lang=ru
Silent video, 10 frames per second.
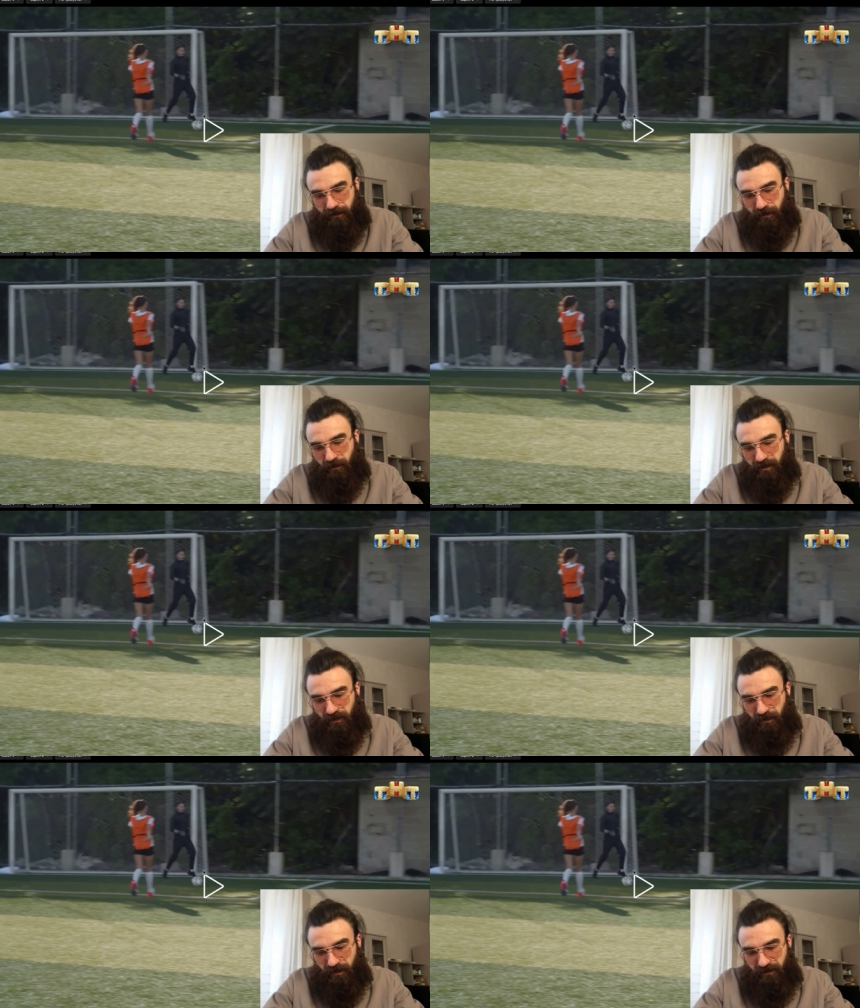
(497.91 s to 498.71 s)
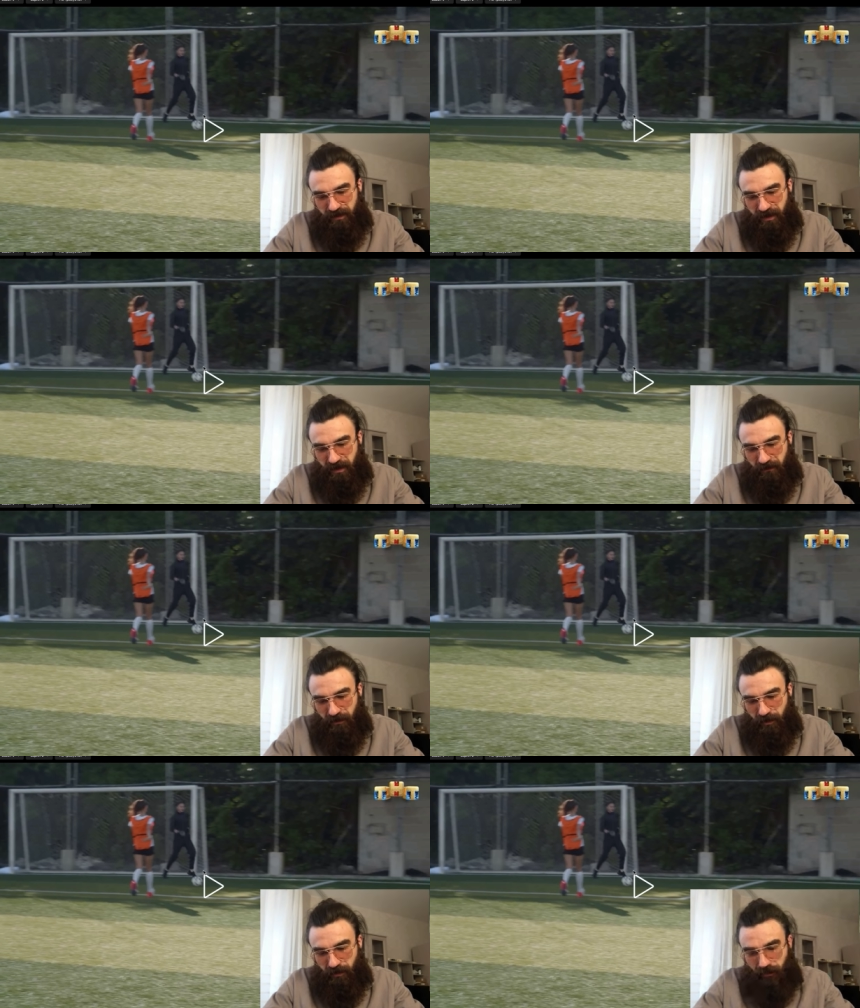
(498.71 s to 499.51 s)
таком своем поведении, в
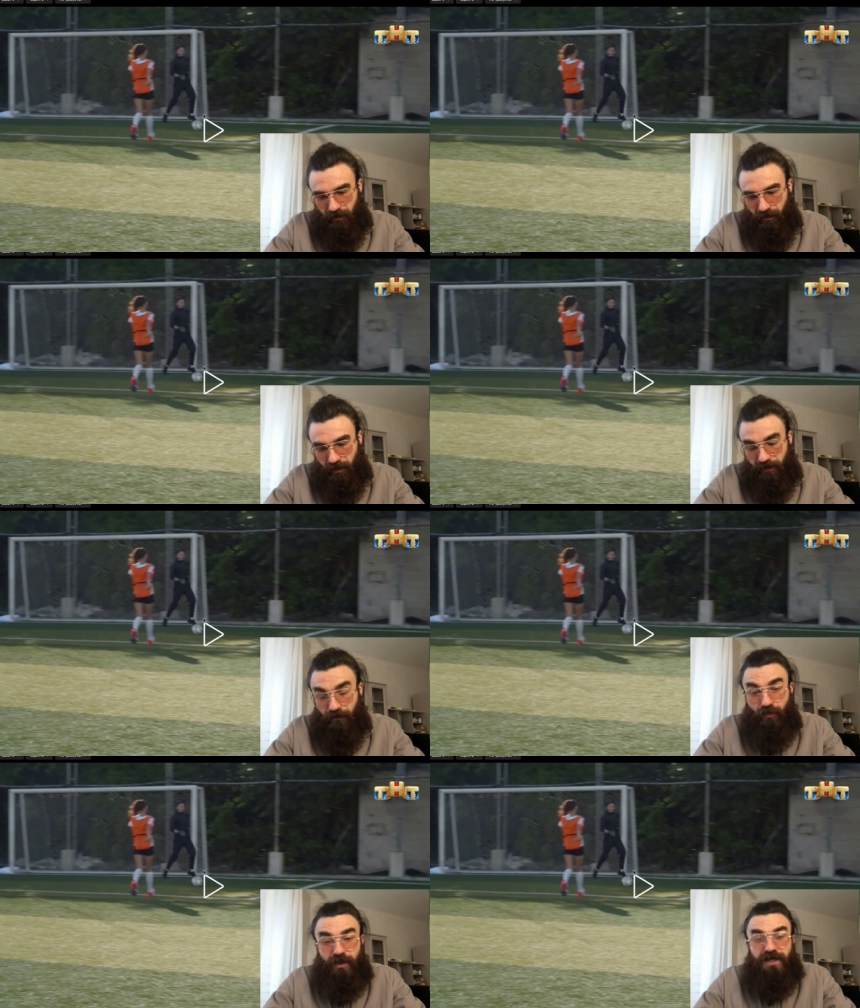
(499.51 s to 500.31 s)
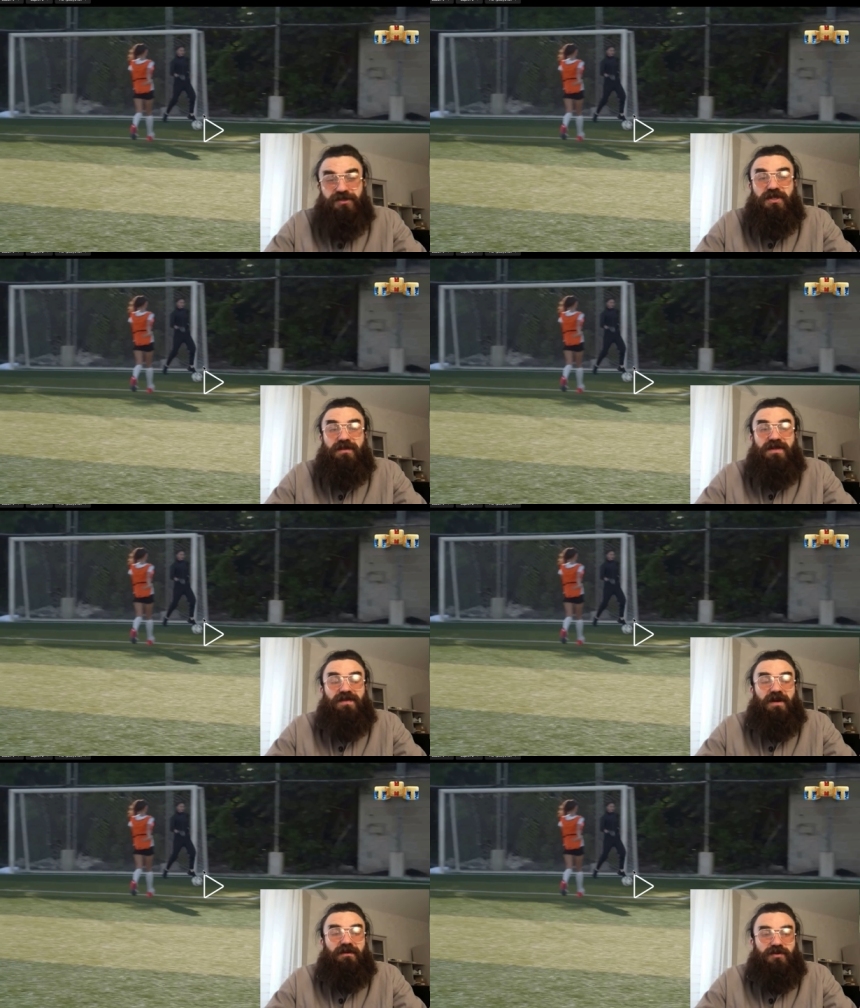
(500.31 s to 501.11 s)
таком амплуа. Ну, каждый имеет
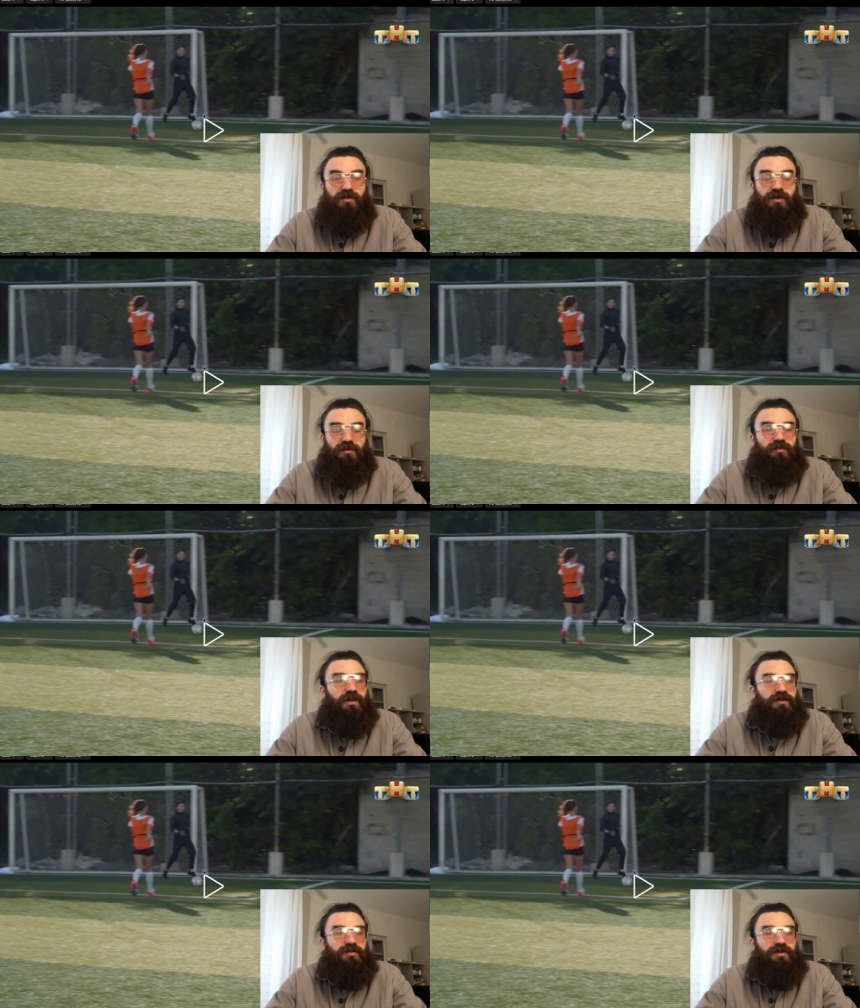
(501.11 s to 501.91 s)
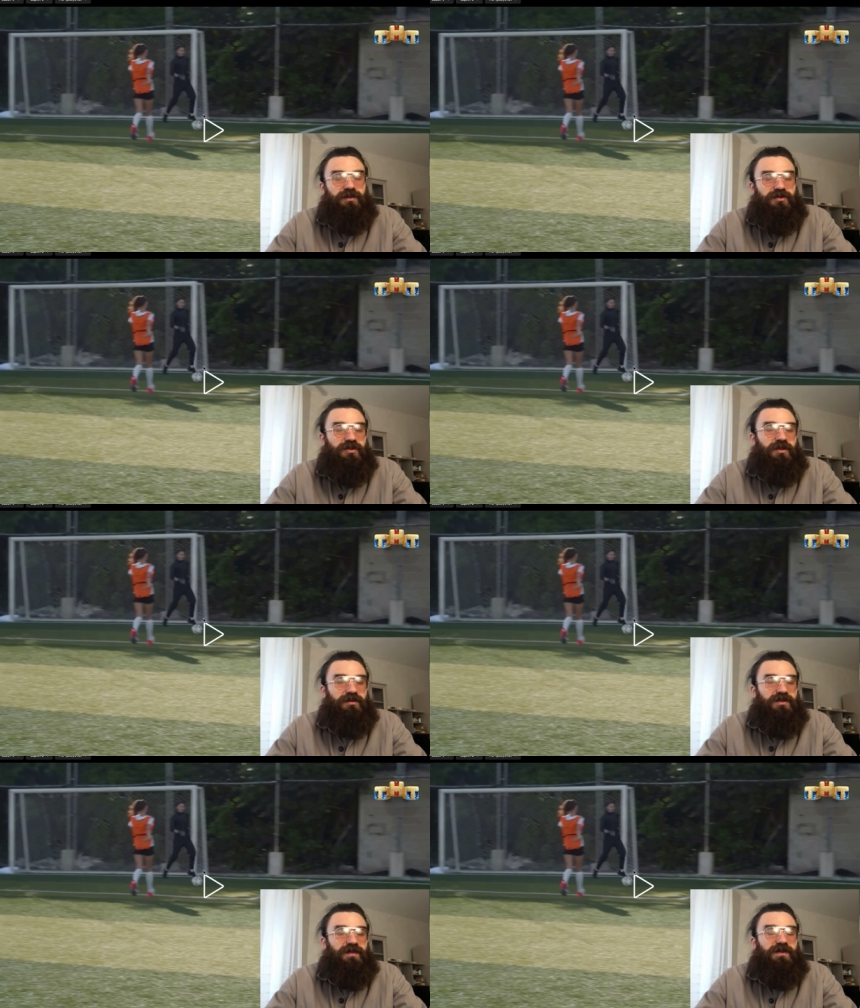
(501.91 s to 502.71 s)
право. Что я тут, блядь, уже
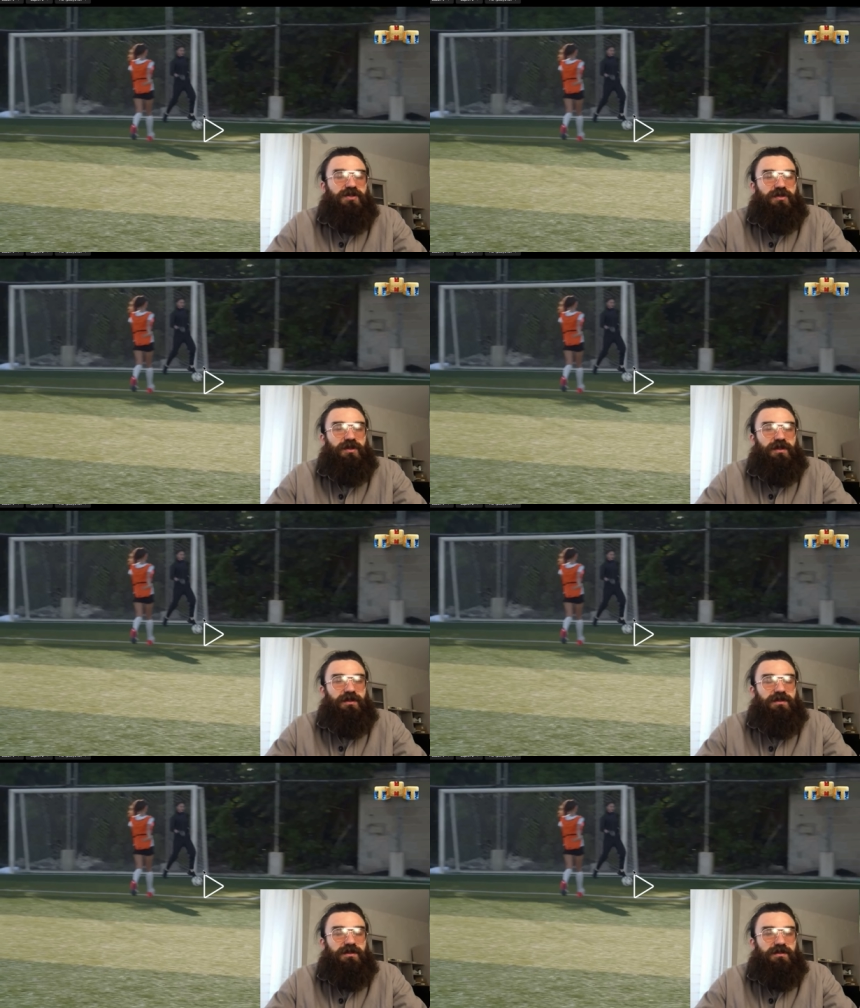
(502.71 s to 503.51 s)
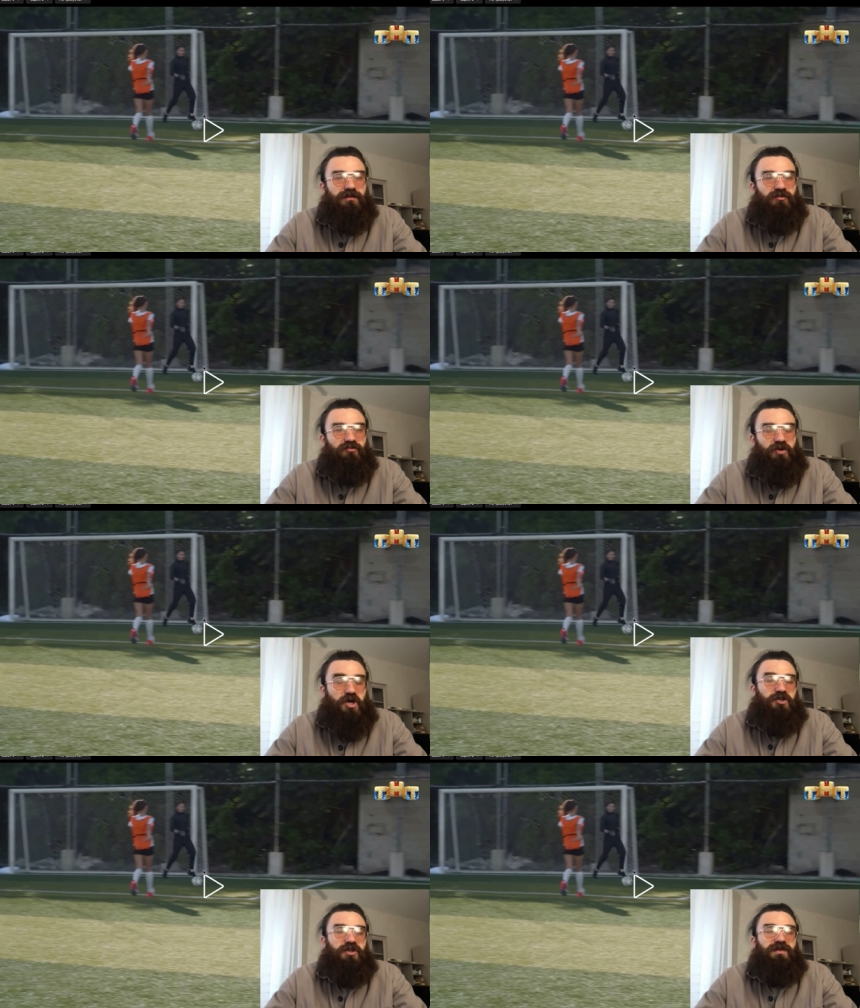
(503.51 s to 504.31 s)
начинаю деспотично так относиться? Ну,
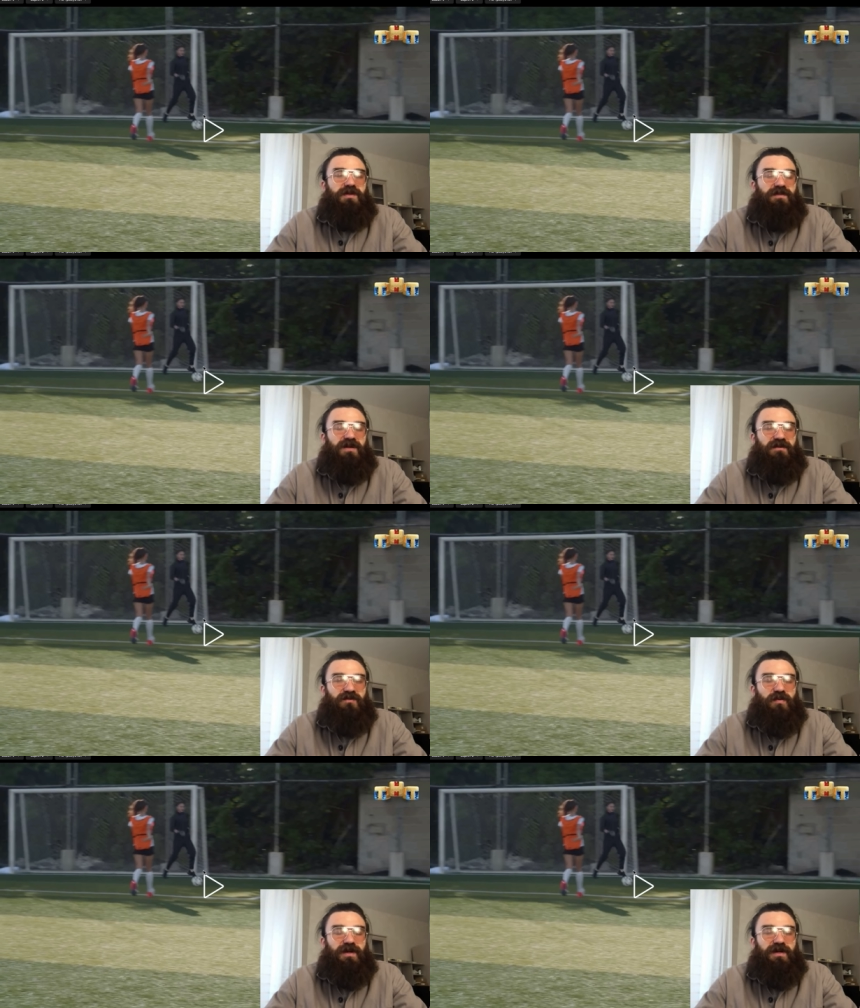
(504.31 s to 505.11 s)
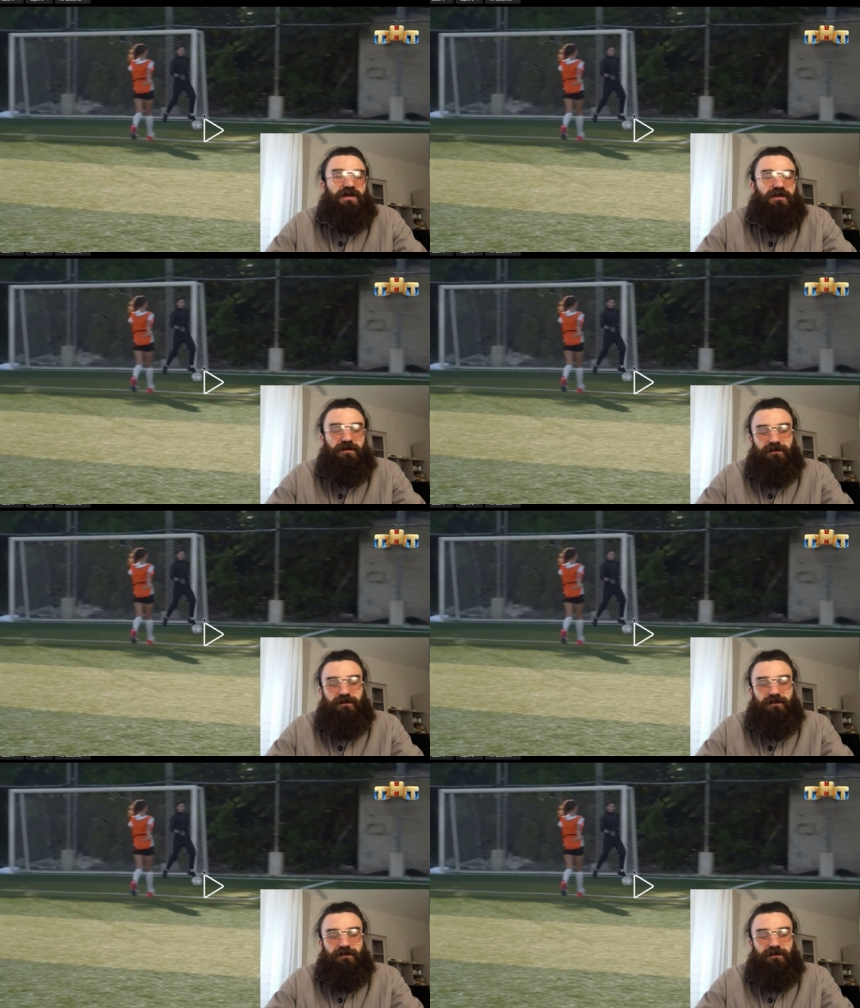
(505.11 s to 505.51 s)
каждый имеет право, в скобках нет.